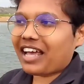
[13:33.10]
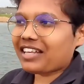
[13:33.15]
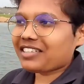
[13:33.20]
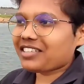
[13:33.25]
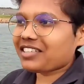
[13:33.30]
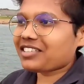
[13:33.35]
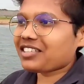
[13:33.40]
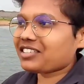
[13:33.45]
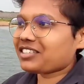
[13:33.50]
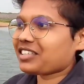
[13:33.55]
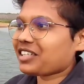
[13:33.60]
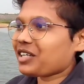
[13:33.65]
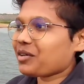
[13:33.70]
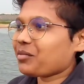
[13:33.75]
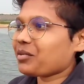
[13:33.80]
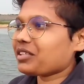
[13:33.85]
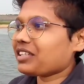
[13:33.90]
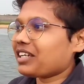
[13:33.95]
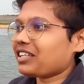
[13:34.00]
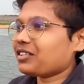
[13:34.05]
ऐसे ऐसे
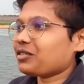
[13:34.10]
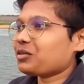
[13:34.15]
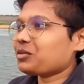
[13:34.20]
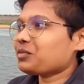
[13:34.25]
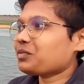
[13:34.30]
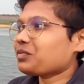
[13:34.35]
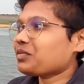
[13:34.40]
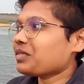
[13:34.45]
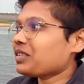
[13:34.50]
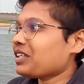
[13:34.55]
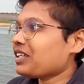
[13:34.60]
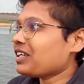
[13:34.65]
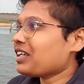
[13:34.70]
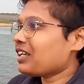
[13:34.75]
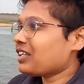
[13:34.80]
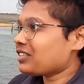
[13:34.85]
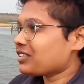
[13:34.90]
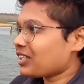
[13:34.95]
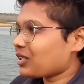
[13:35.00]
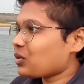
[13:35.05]
जगह पे जाते तो
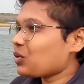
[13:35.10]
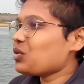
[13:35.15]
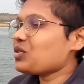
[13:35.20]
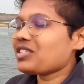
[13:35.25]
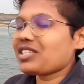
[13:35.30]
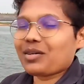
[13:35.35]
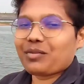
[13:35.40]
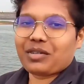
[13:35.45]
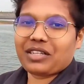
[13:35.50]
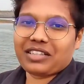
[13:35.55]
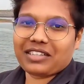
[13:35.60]
सुकून सा